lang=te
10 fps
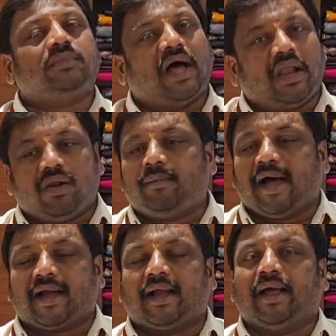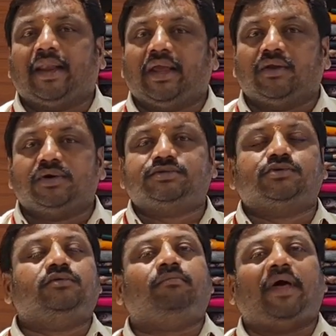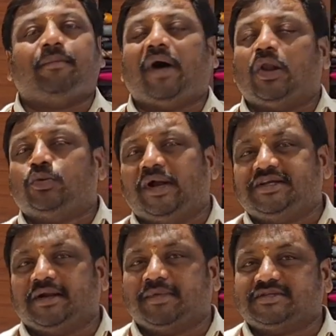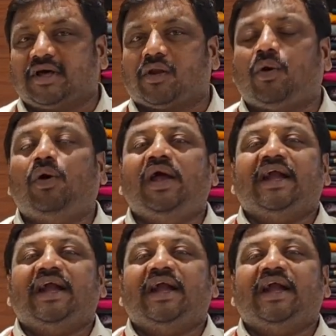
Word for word: దానిలో భాగంగానే ఈరోజు మన బాలు బడ్జెట్ బజార్లో